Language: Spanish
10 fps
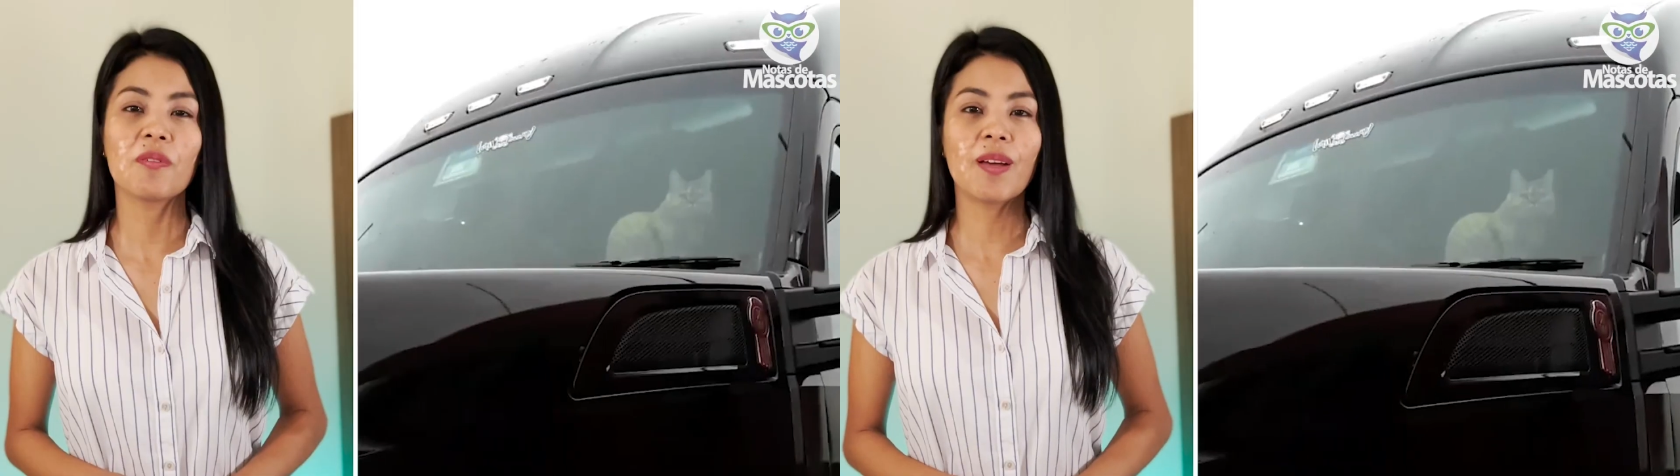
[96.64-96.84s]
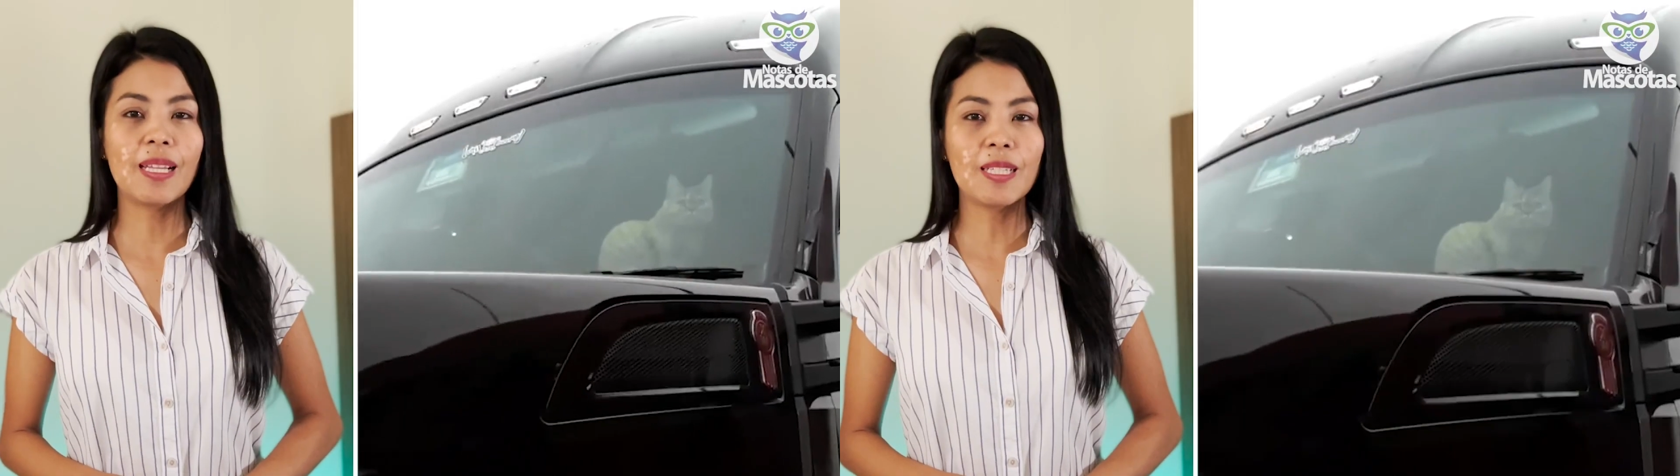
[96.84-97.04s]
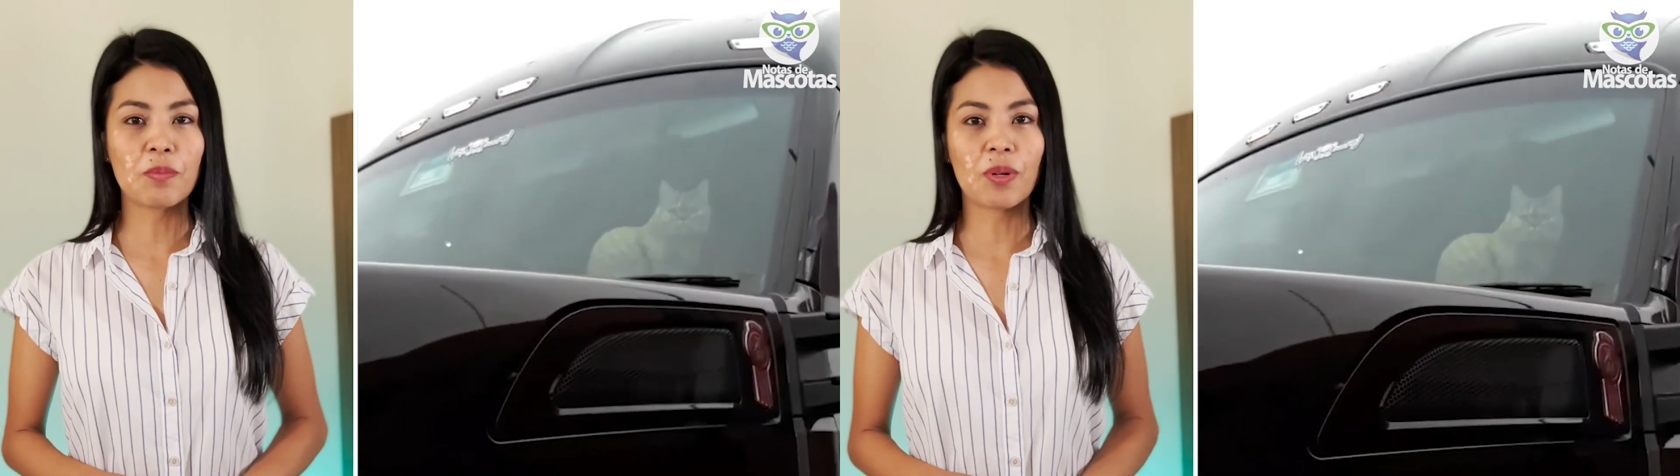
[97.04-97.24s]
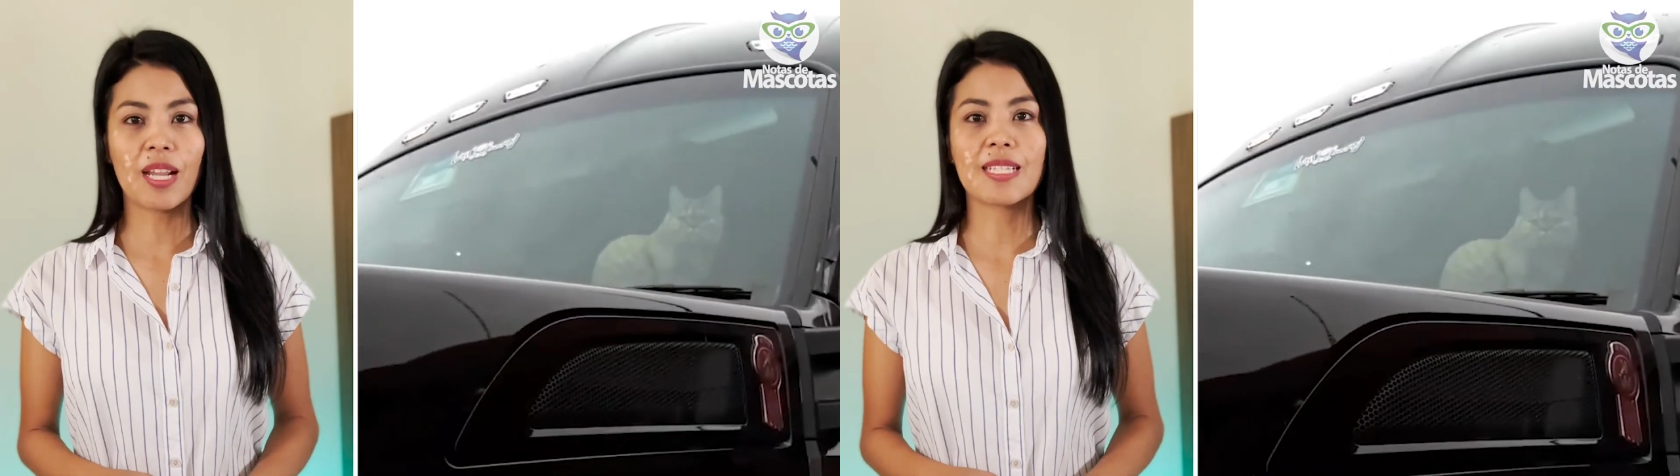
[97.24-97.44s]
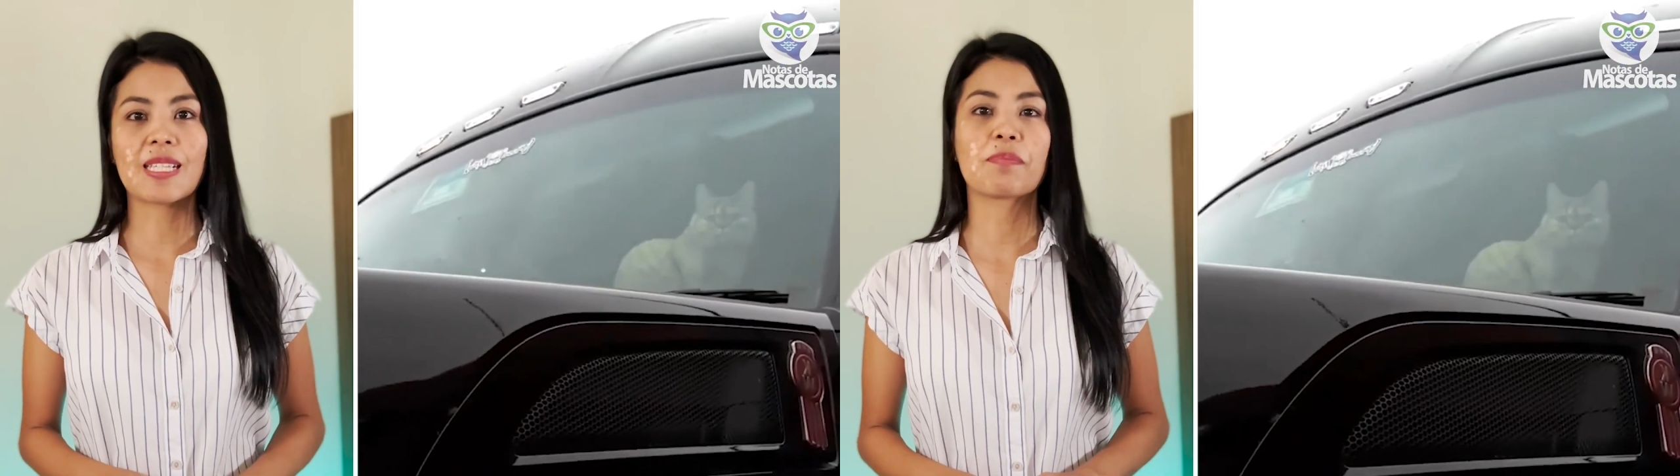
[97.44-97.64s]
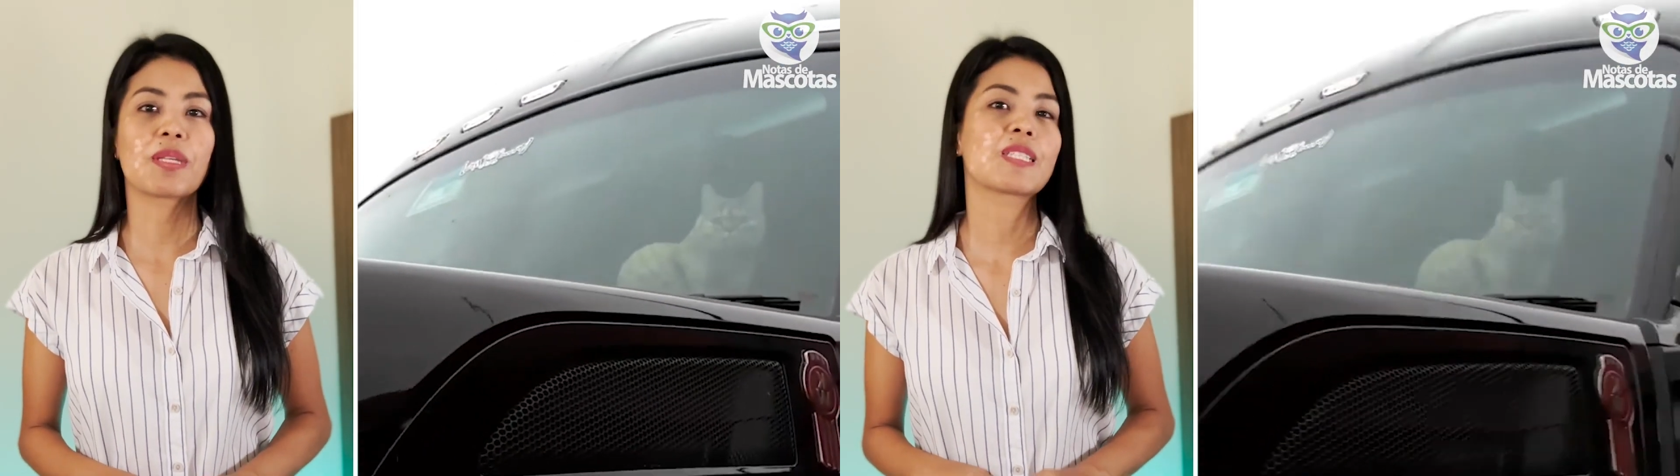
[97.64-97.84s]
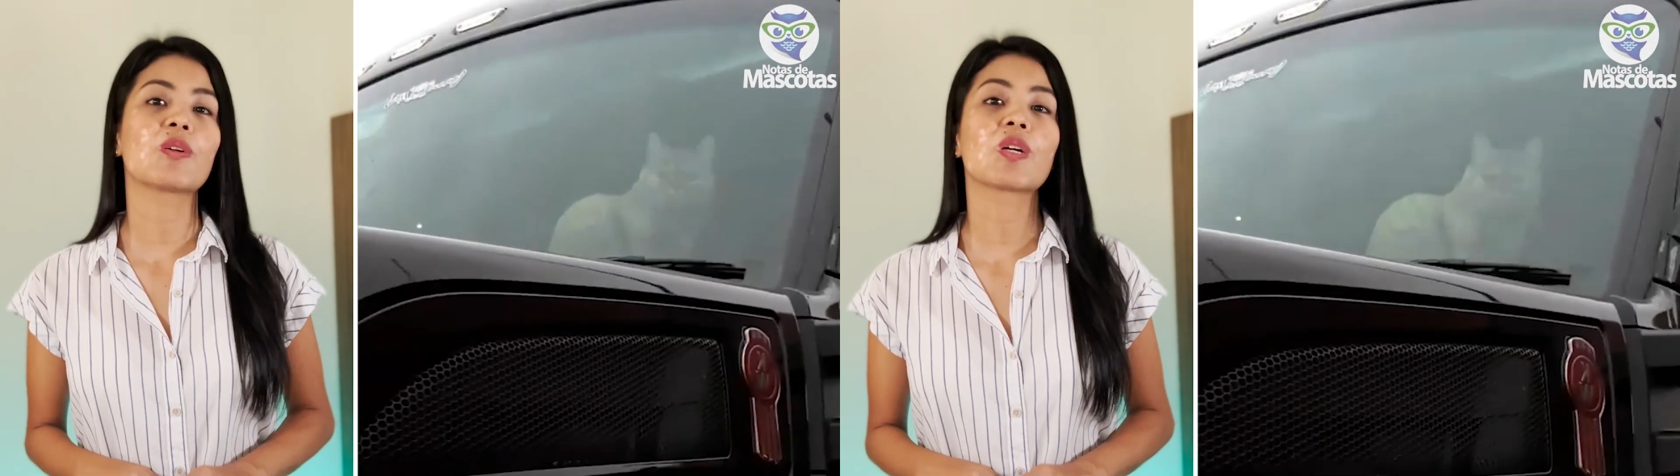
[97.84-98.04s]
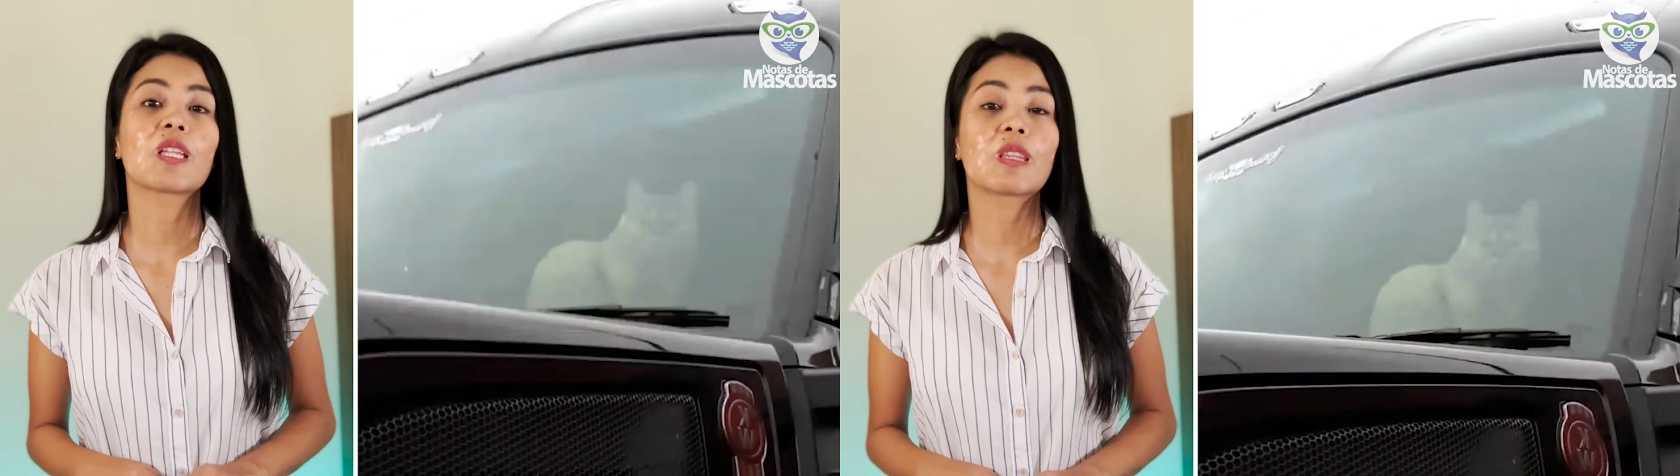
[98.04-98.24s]
feliz por la
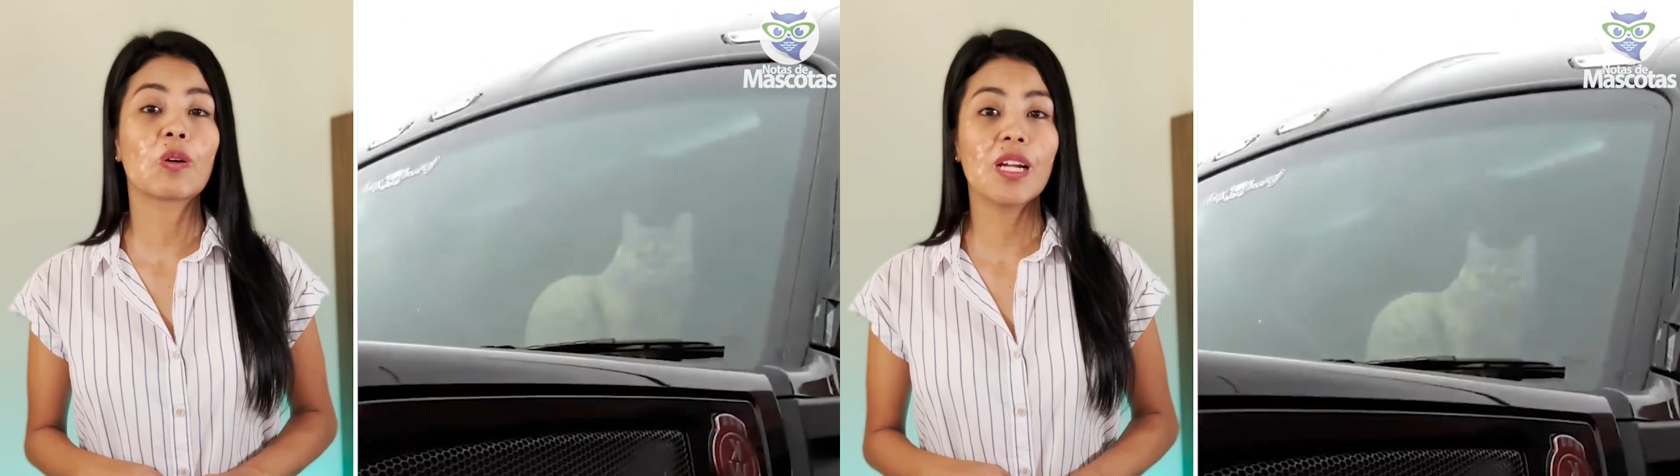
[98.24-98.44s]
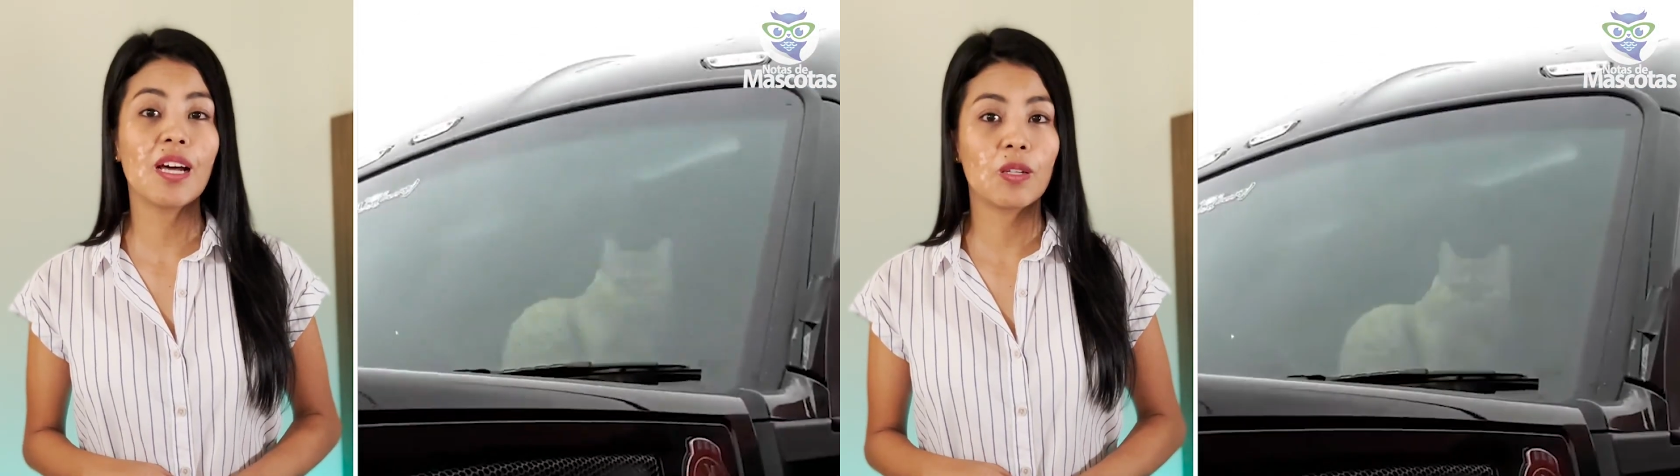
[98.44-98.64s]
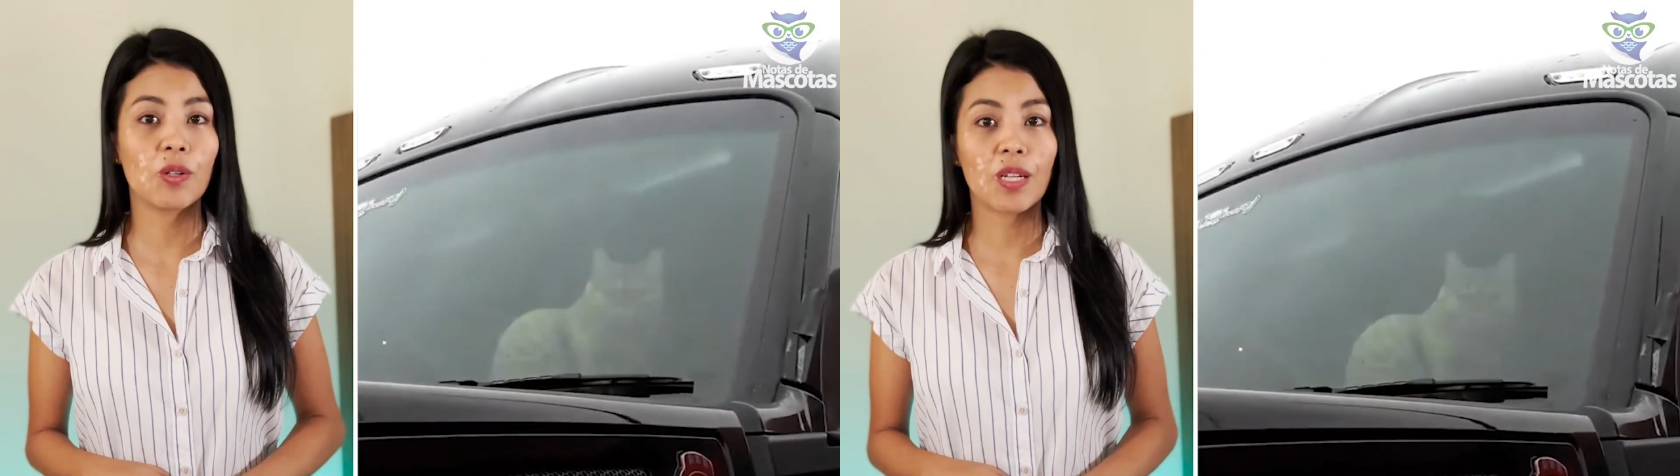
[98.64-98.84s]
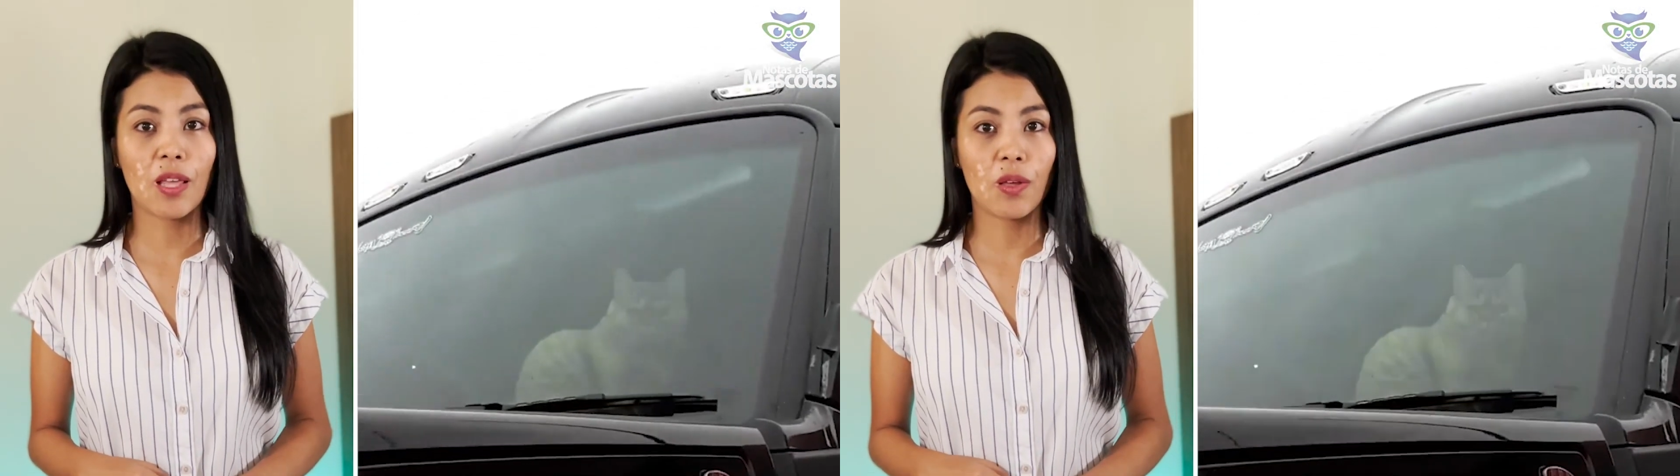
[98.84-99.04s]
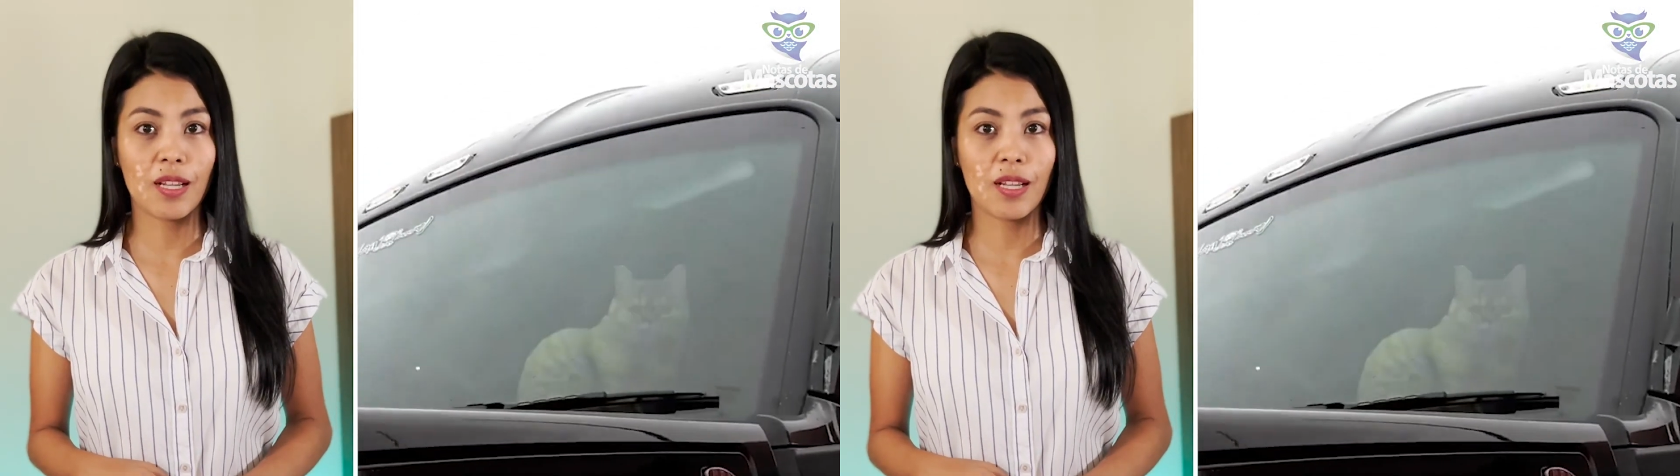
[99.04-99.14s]
aceptación que Tora ha logrado